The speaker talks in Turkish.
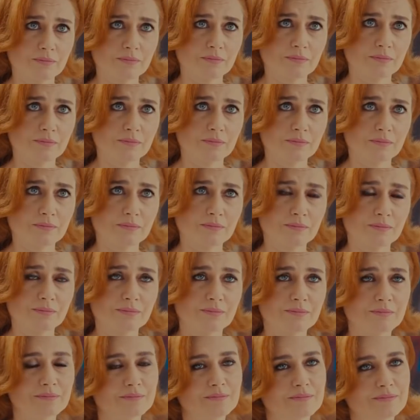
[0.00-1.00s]
göremediklerimi
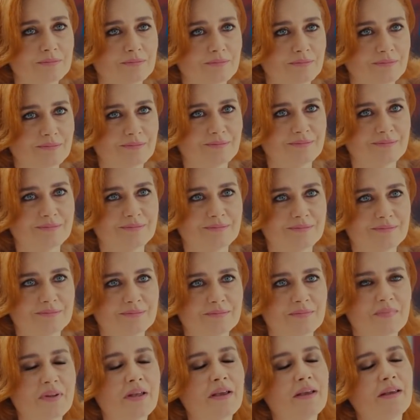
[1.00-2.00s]
görmeye başladın.
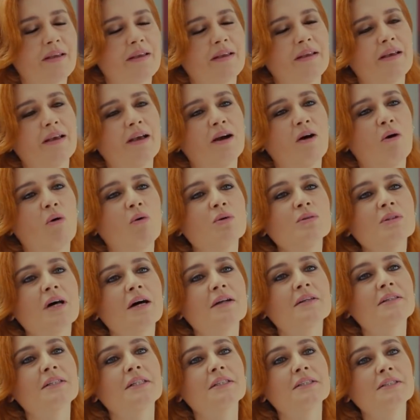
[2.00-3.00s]

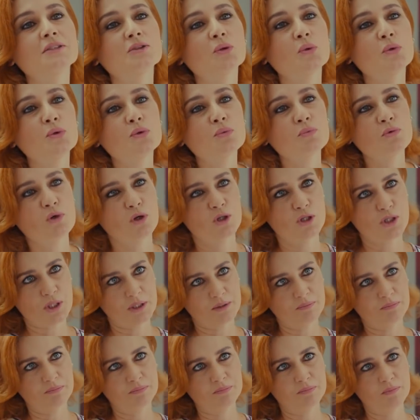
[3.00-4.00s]
Onlar karın doyurmuyor
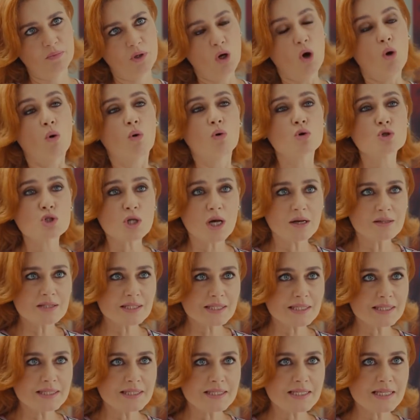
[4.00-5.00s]
canım o
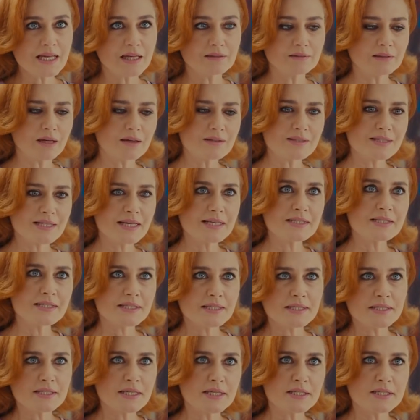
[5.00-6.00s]
şanslı insanlar
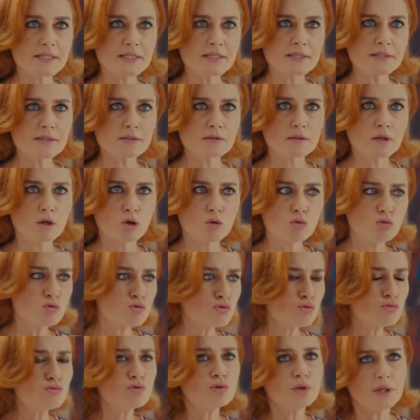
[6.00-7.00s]
sessiz sessiz
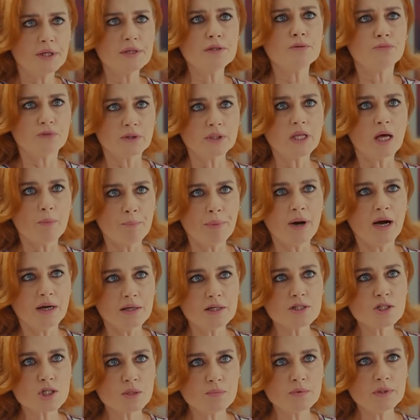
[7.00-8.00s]
üzüntülerini falan
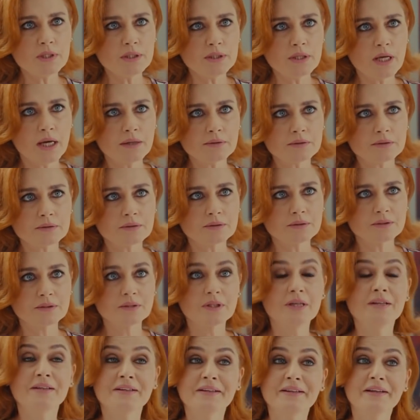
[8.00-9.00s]
paylaşabilirler.
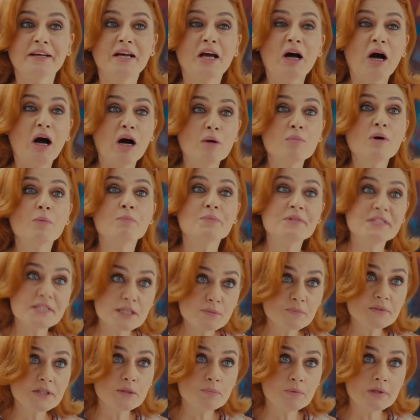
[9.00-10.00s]
Ama
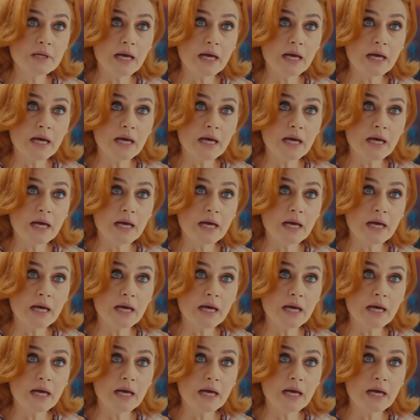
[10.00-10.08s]
bizim